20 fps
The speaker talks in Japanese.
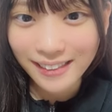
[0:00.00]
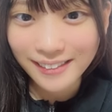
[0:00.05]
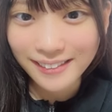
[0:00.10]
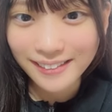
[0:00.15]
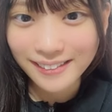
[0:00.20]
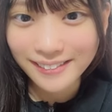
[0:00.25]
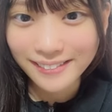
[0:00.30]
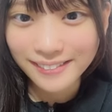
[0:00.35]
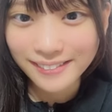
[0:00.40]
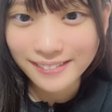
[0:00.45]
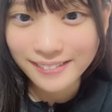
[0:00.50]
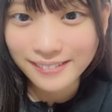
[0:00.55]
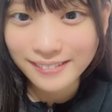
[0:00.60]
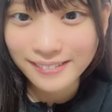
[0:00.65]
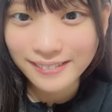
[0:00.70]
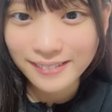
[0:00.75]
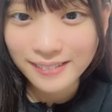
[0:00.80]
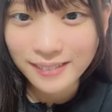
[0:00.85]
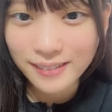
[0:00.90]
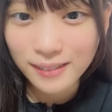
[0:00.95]
エディオン
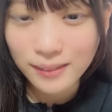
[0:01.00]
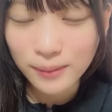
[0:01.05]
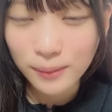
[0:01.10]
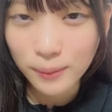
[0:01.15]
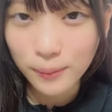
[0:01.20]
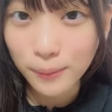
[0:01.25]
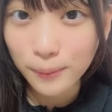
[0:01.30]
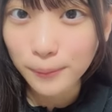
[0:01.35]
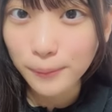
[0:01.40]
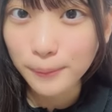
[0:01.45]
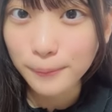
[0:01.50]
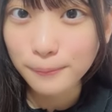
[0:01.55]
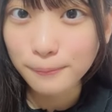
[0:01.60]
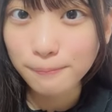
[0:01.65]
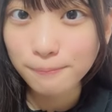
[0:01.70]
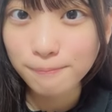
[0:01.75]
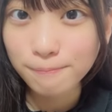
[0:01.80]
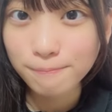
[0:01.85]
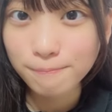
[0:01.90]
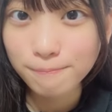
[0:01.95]
そう
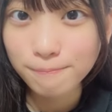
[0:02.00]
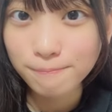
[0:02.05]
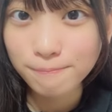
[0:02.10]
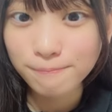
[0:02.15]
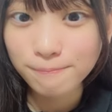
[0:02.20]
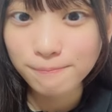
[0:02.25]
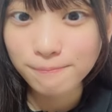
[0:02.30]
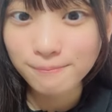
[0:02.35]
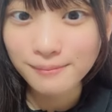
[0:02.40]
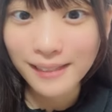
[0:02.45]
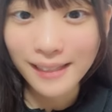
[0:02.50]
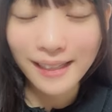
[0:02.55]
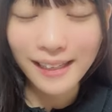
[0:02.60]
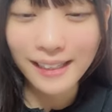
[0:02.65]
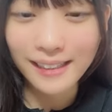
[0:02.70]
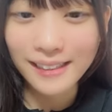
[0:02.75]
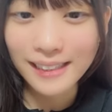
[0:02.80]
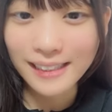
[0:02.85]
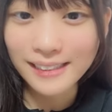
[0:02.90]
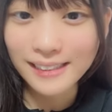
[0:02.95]

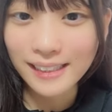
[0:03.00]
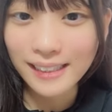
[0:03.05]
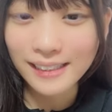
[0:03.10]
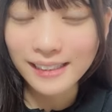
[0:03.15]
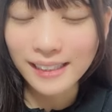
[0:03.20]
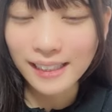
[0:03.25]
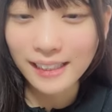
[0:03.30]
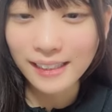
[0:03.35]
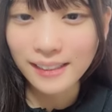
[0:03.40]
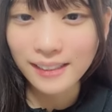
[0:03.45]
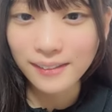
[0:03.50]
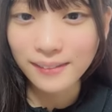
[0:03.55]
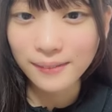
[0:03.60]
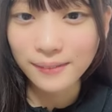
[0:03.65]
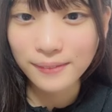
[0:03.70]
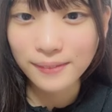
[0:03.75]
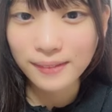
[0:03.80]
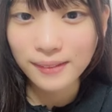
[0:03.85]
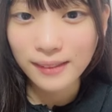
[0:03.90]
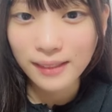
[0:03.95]
えー、確かに
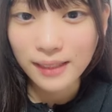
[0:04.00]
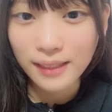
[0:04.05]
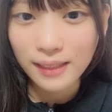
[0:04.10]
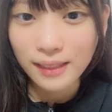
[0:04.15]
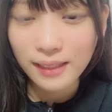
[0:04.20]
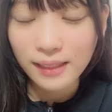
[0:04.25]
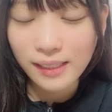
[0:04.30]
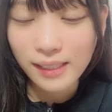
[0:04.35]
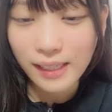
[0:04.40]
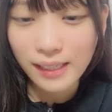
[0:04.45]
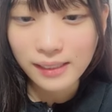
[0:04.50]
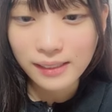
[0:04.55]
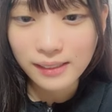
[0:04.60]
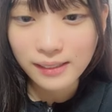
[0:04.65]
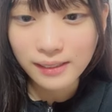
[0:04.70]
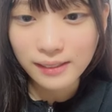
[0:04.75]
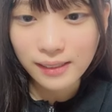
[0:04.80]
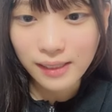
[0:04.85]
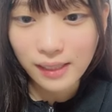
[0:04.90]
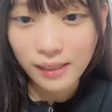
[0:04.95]
エディオンリーチ
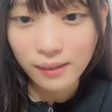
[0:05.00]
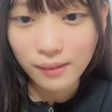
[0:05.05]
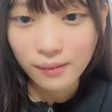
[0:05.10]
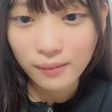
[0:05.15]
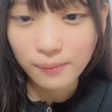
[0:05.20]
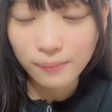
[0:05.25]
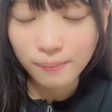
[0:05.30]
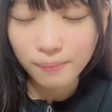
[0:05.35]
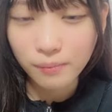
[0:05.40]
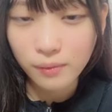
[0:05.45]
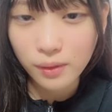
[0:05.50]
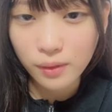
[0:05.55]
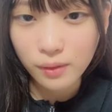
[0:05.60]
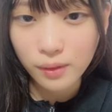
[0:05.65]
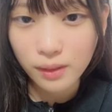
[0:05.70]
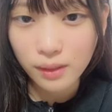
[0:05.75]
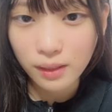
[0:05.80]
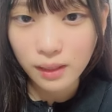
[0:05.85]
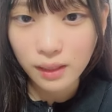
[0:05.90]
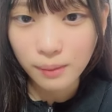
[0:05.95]
の最後同
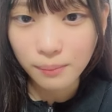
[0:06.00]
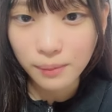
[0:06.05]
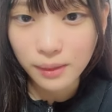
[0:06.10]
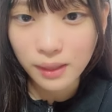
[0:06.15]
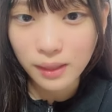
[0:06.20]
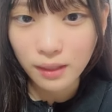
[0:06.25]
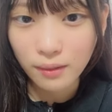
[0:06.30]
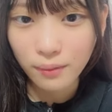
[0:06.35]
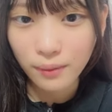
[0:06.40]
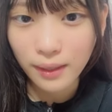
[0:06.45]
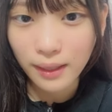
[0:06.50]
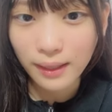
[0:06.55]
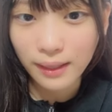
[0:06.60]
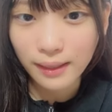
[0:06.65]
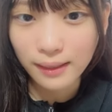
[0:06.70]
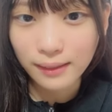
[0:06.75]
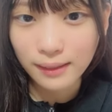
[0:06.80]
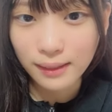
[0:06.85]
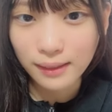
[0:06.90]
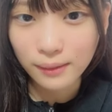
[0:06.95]
期とか見に来ない
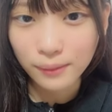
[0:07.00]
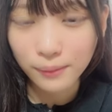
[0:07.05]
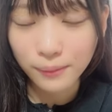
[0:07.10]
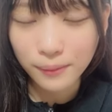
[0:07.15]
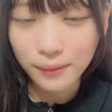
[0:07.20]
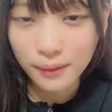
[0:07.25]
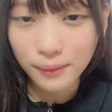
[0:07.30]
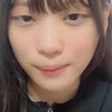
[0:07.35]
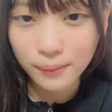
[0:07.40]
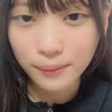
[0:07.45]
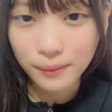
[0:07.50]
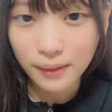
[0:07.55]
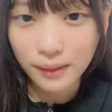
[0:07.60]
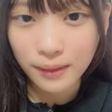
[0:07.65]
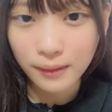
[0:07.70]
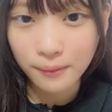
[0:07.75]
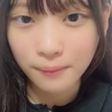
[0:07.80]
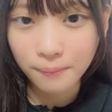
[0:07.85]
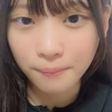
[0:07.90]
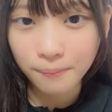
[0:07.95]
かなどうだろう
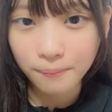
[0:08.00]
ね